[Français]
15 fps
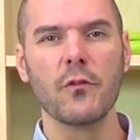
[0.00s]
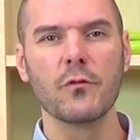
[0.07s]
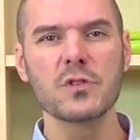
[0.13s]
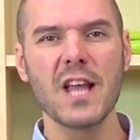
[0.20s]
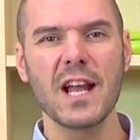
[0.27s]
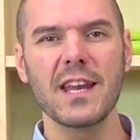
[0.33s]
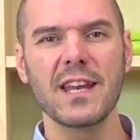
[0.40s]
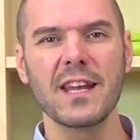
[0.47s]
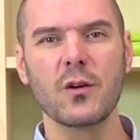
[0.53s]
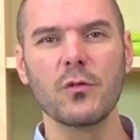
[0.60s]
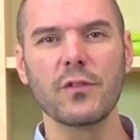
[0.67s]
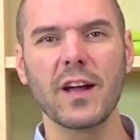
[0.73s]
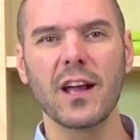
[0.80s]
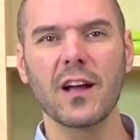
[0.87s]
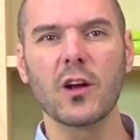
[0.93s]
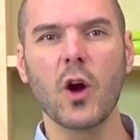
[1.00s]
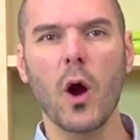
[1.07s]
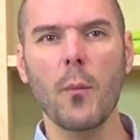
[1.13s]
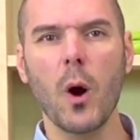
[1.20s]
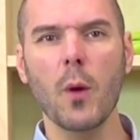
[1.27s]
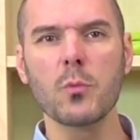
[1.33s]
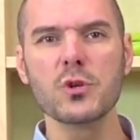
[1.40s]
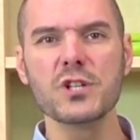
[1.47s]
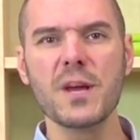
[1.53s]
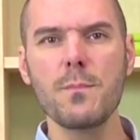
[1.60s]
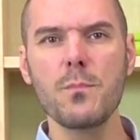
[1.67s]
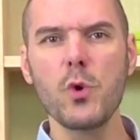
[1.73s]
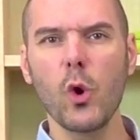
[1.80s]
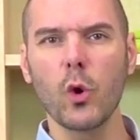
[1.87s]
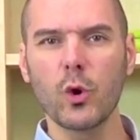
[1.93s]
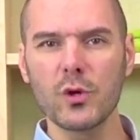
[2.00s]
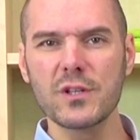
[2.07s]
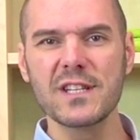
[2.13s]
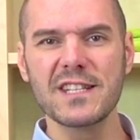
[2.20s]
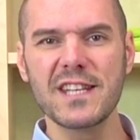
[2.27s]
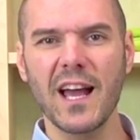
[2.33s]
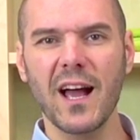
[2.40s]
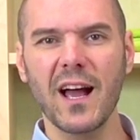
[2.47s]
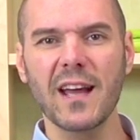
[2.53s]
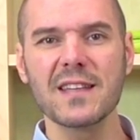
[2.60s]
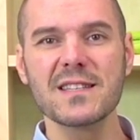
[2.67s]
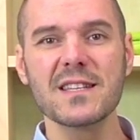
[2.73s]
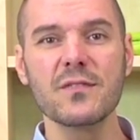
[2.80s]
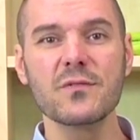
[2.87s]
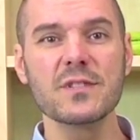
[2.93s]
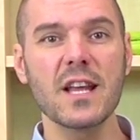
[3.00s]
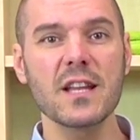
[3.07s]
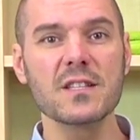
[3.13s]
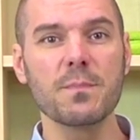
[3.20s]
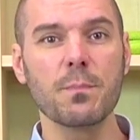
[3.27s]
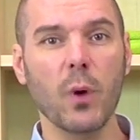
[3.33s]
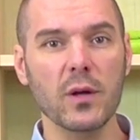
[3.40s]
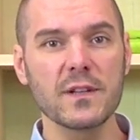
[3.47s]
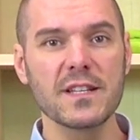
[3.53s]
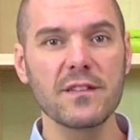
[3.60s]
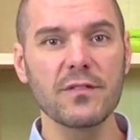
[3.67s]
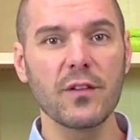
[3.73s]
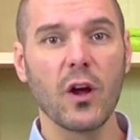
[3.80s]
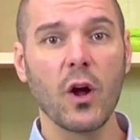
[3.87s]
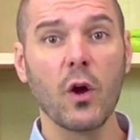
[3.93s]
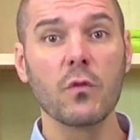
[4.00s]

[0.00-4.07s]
Vous allez découvrir comment bouger mieux au quotidien et si vous êtes sportif,